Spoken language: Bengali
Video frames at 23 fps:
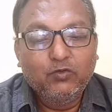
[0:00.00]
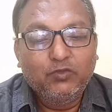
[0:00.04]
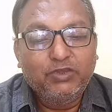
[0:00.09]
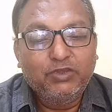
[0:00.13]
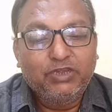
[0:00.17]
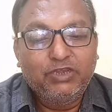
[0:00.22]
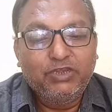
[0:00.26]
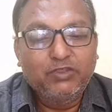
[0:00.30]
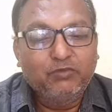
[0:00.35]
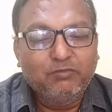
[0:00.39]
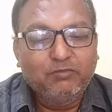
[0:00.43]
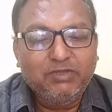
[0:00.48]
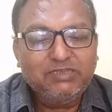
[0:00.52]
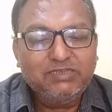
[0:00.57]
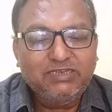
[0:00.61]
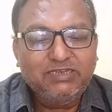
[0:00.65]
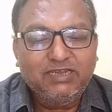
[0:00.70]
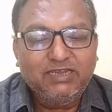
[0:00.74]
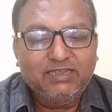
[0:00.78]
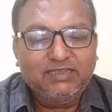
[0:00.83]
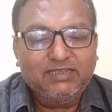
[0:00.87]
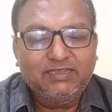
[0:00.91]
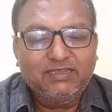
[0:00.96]
ওই নিয়ম আছে
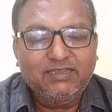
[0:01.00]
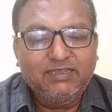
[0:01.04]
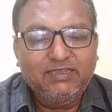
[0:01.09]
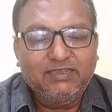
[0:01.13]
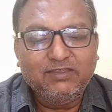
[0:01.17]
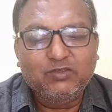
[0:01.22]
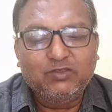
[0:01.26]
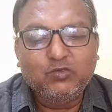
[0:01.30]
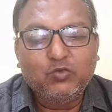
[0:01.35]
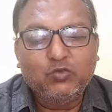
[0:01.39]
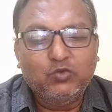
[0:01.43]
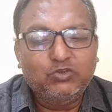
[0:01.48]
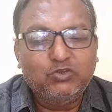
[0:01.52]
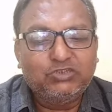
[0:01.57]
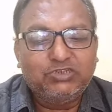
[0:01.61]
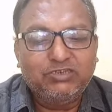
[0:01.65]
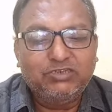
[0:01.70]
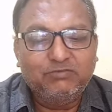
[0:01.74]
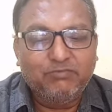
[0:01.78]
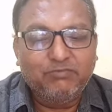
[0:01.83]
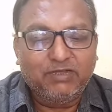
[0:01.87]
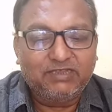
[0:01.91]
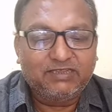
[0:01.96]
না কি কি
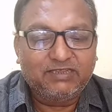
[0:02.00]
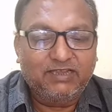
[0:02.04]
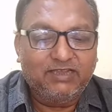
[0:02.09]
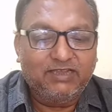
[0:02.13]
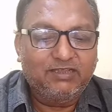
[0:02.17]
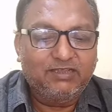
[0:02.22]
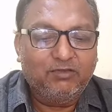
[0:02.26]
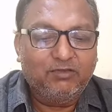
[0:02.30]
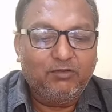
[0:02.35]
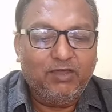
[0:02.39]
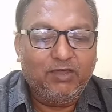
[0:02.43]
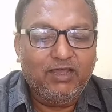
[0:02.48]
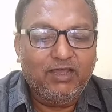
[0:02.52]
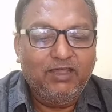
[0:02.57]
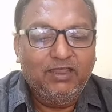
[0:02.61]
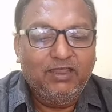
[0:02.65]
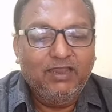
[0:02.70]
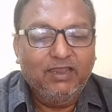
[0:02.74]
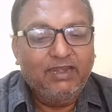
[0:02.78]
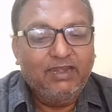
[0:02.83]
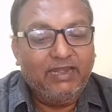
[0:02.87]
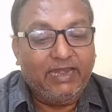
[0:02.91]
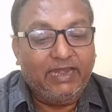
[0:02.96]
কলসি মাথায় দেওয়া
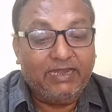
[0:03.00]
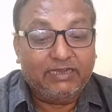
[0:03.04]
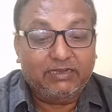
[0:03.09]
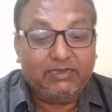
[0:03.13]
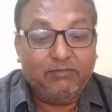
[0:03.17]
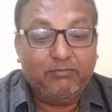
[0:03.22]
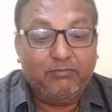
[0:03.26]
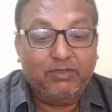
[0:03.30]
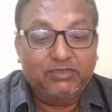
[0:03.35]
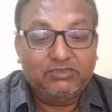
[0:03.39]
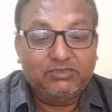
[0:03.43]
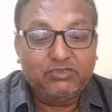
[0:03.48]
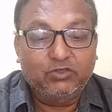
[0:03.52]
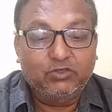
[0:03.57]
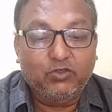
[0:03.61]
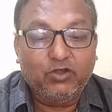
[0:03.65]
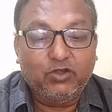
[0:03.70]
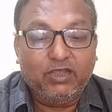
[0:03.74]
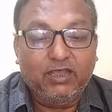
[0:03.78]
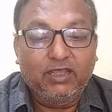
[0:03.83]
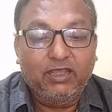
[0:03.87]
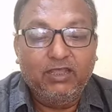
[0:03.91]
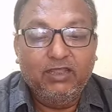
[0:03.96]
ল্যাটা মাছ
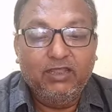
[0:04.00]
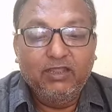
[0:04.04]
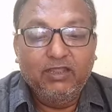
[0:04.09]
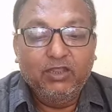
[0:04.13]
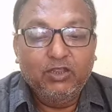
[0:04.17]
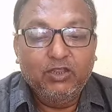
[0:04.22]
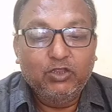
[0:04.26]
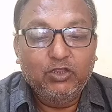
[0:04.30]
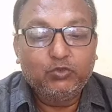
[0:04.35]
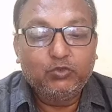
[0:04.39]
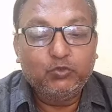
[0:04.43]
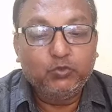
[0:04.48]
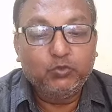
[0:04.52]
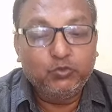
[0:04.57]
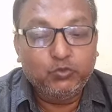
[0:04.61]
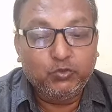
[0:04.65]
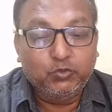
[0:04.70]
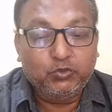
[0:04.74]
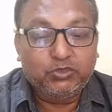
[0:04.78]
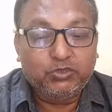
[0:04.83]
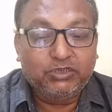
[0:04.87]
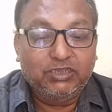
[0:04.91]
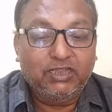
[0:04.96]
ধরা দুধ
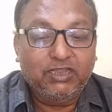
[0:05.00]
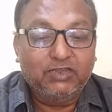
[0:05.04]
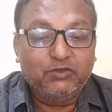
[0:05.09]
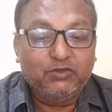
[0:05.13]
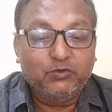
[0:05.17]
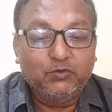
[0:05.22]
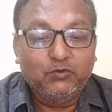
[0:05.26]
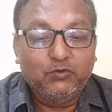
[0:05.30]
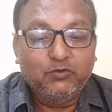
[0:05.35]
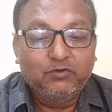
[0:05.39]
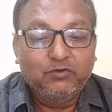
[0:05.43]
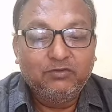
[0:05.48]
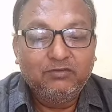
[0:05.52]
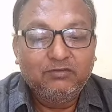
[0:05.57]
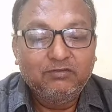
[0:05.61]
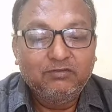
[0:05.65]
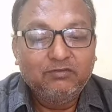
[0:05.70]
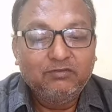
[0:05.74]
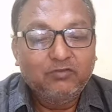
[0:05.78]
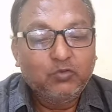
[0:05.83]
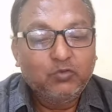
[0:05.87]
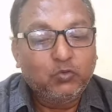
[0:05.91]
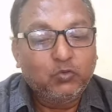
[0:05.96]
উতলানো
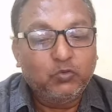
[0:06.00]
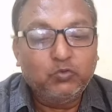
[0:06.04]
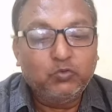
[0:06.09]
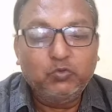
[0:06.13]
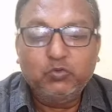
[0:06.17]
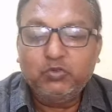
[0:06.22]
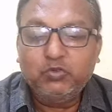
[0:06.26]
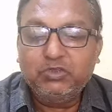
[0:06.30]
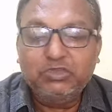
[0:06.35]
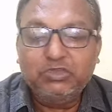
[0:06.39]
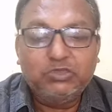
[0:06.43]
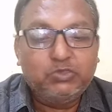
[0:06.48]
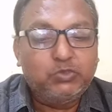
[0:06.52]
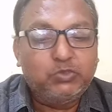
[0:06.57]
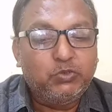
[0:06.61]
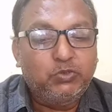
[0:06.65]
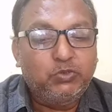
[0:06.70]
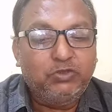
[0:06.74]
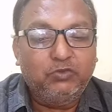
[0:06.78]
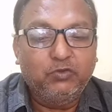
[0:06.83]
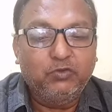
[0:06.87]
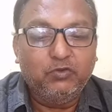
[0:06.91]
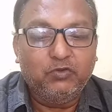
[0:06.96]
কোনো
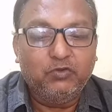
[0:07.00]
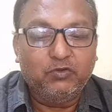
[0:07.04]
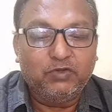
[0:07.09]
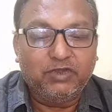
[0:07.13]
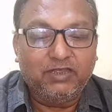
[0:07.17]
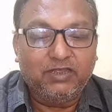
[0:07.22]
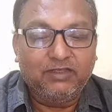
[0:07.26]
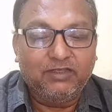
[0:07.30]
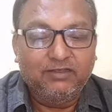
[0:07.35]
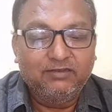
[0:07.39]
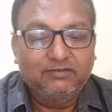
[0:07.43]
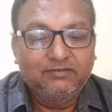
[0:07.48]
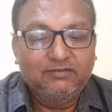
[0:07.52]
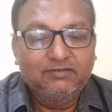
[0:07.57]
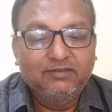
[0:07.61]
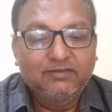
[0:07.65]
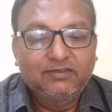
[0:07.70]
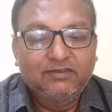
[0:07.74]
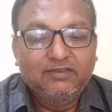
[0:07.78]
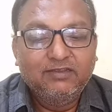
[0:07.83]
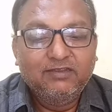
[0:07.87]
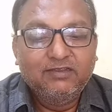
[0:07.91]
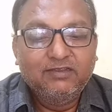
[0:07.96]
কিছুই হলো না
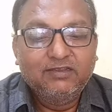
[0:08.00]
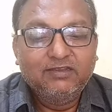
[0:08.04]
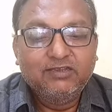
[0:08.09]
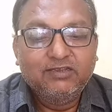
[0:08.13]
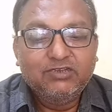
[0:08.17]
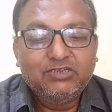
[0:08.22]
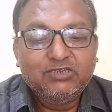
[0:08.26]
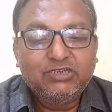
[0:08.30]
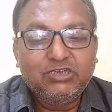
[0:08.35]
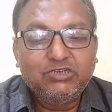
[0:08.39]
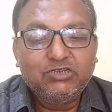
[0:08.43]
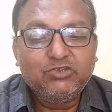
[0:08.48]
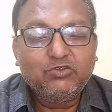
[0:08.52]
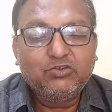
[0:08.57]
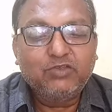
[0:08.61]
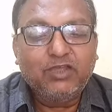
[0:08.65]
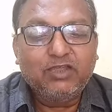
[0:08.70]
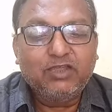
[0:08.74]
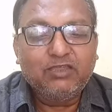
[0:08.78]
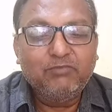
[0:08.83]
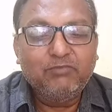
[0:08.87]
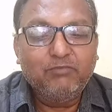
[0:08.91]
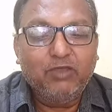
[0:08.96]
সেজ
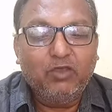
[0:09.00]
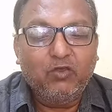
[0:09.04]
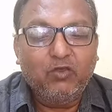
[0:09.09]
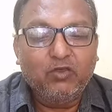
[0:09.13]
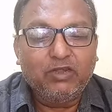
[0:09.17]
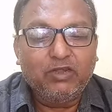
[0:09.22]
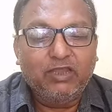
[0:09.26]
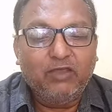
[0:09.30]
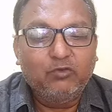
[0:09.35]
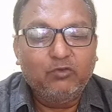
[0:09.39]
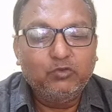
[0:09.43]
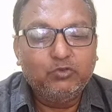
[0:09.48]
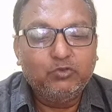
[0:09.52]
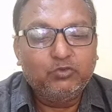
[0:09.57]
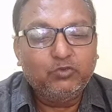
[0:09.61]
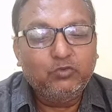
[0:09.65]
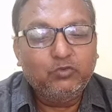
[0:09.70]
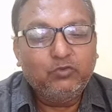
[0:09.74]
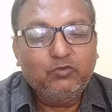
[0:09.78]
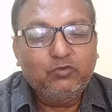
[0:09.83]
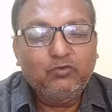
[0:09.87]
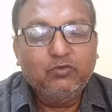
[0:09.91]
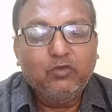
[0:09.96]
কাকিমা অনাহত
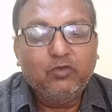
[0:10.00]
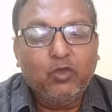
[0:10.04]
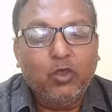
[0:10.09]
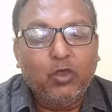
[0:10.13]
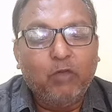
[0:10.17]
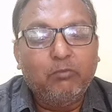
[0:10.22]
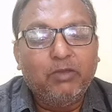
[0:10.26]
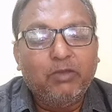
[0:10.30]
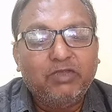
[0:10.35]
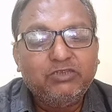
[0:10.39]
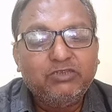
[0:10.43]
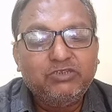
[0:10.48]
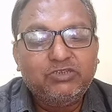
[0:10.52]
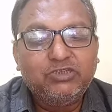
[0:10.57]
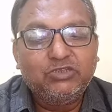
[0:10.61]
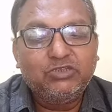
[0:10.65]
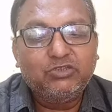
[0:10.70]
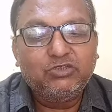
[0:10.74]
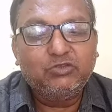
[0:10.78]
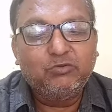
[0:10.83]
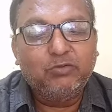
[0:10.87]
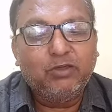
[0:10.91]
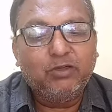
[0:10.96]

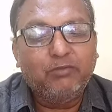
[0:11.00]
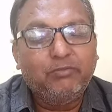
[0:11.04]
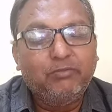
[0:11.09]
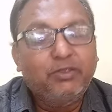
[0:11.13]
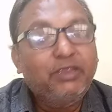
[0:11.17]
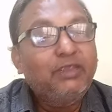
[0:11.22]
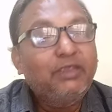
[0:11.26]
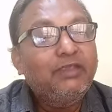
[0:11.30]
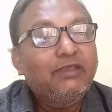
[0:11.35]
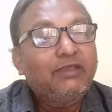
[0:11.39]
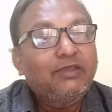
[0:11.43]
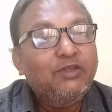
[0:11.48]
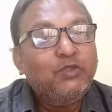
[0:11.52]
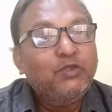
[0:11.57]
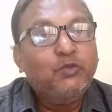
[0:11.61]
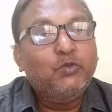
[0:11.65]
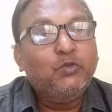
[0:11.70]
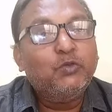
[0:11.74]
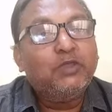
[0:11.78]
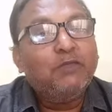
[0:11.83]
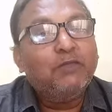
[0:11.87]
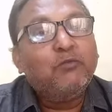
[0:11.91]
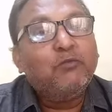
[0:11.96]
অবাঞ্ছিতভাবে
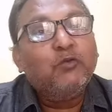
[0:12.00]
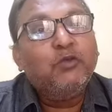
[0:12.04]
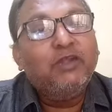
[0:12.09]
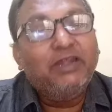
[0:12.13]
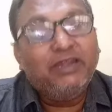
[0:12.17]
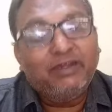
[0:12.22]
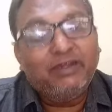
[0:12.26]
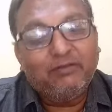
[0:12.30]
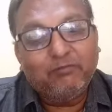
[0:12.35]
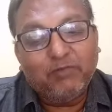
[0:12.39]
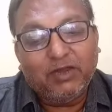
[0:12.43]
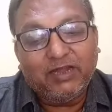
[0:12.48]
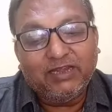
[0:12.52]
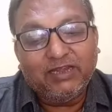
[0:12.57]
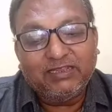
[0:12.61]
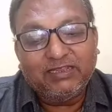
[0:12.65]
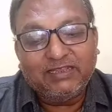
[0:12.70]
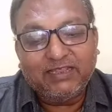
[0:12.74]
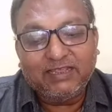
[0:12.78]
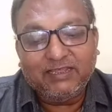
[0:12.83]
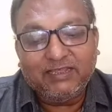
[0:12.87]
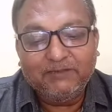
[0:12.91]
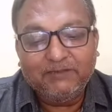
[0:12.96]
ঢুকে পড়লেন
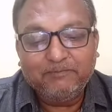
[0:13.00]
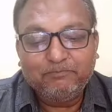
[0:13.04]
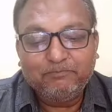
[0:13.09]
বাড়িতে